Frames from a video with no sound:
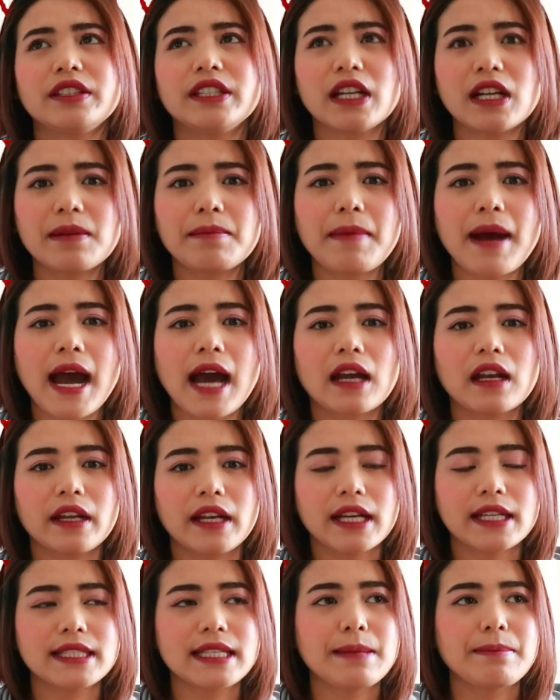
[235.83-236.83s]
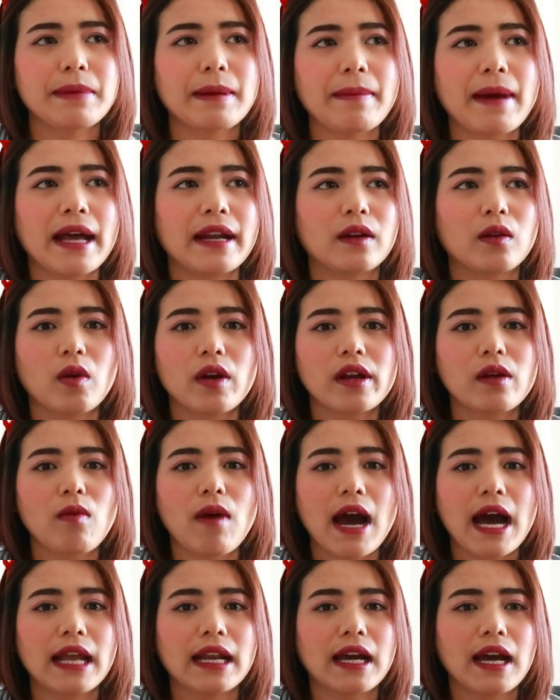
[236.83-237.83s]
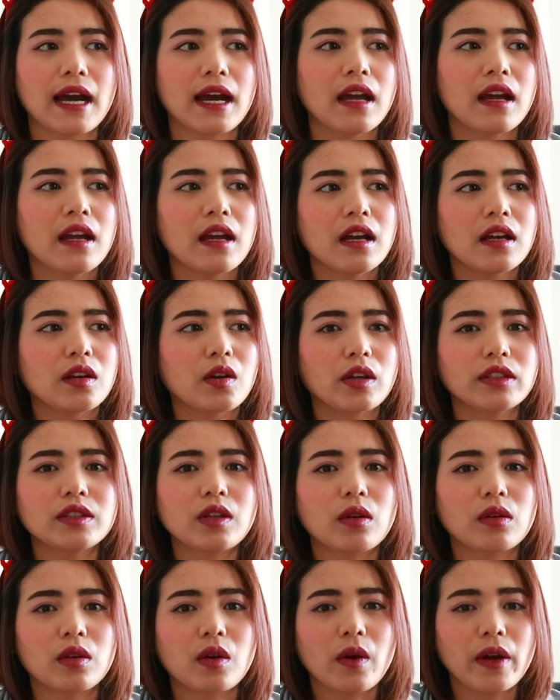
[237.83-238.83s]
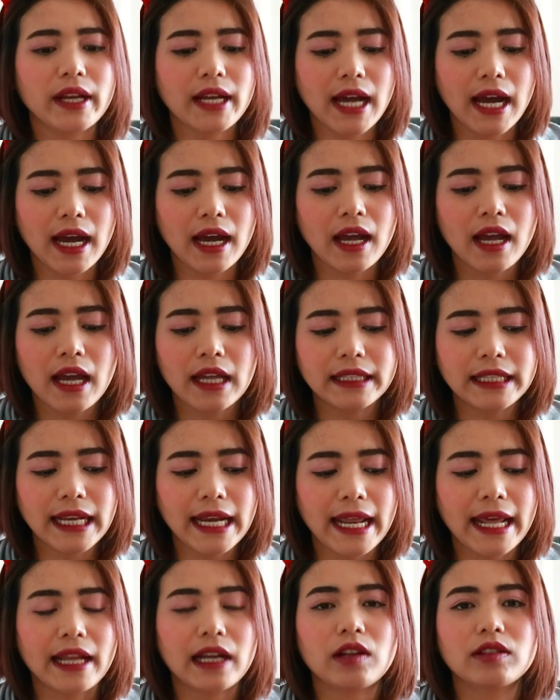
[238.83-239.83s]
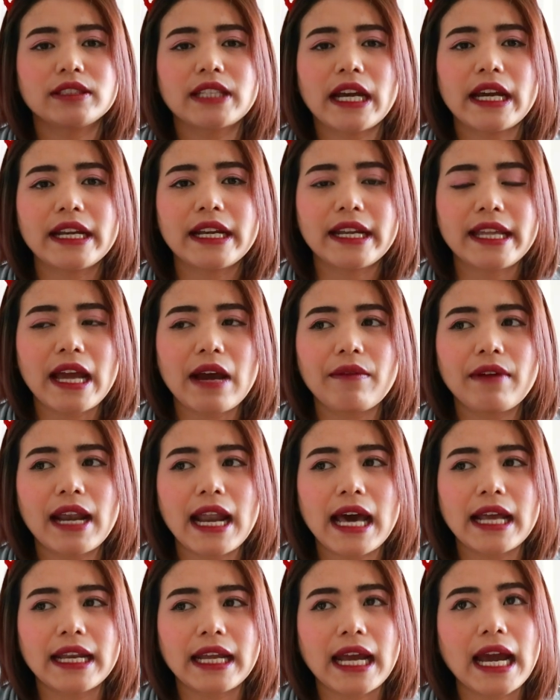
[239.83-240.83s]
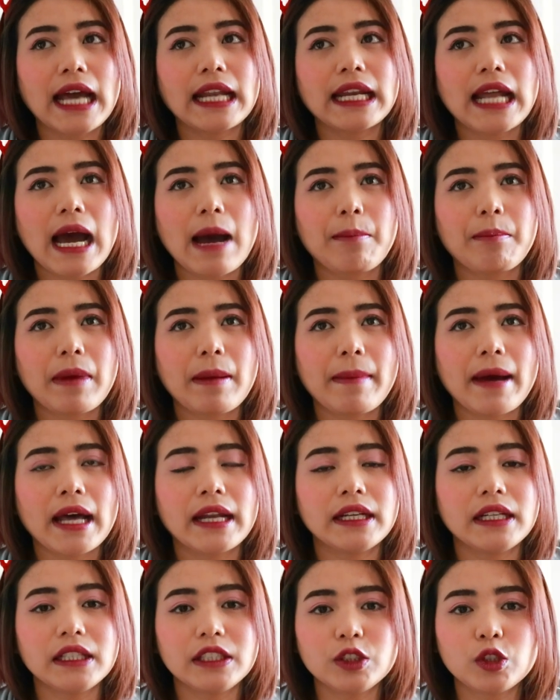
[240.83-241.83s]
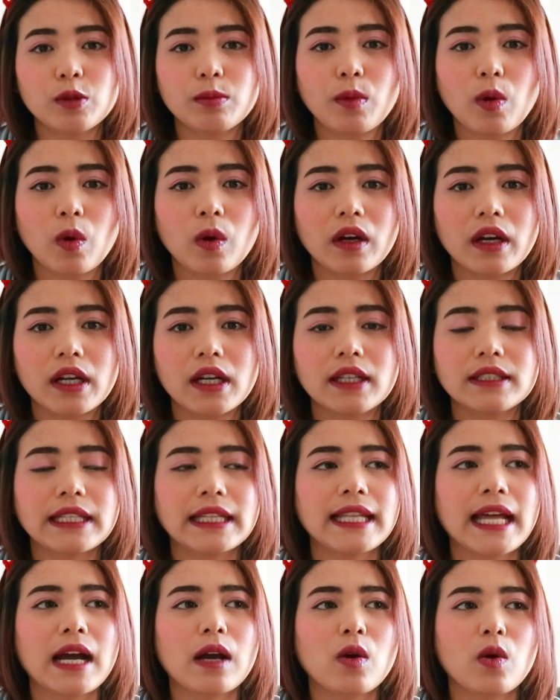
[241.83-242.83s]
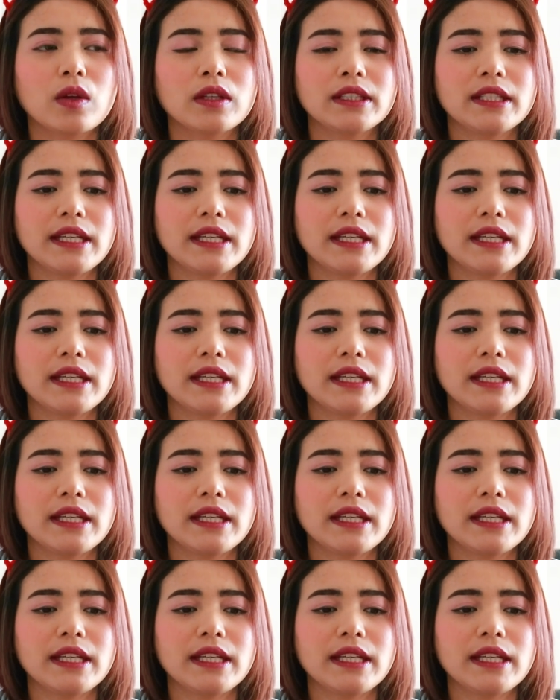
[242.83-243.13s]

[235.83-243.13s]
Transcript: เยอะมากเลยนะ ซิมประมาณร้อยกว่านะคะร้อยสองร้อยนะคะนั่นแหละเราใช้ระยะเวลาในการทำประมาณ1ชั่วโมงครึ่ง แต่ถ้าคน